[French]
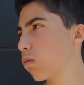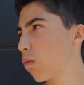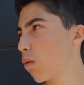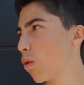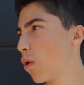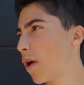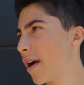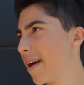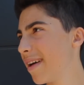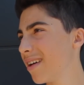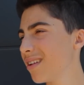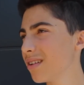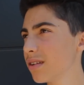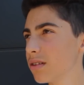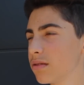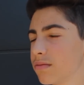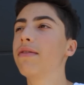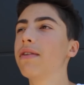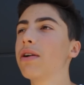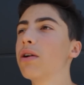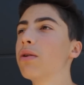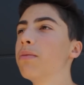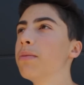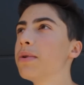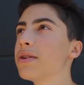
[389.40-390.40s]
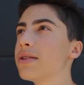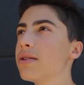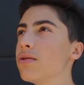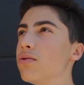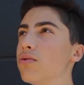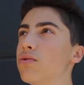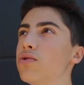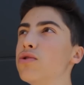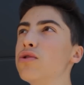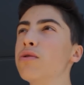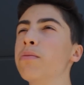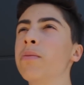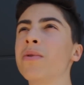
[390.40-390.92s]
Ouais, j'avais commencé
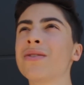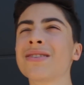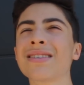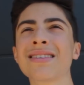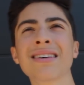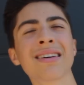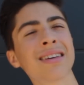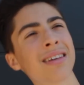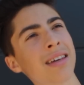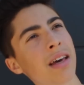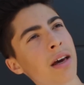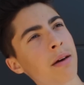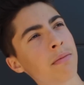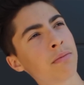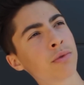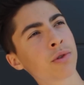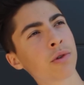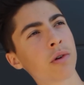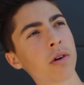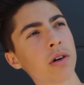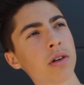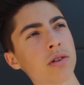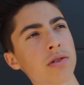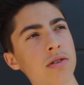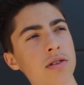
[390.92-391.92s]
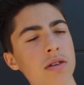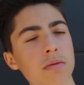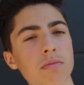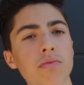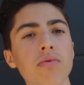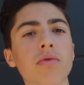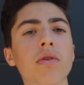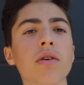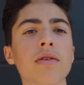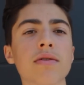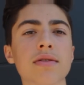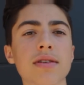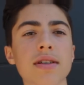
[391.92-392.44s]
YouTube en 5ème, je crois, je sais
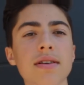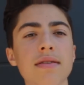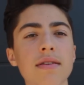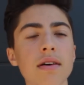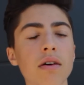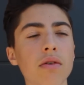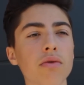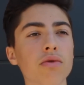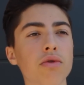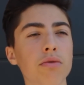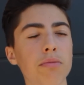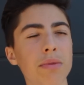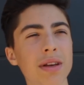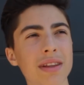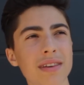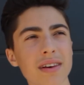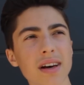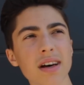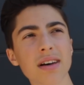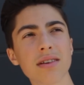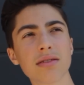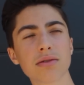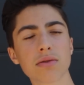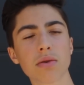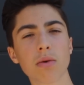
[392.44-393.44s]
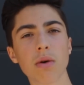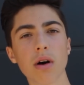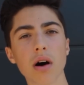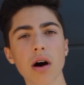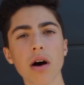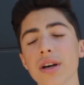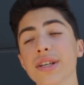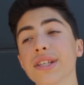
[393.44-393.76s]
plus quand c'était, en 2013, je crois.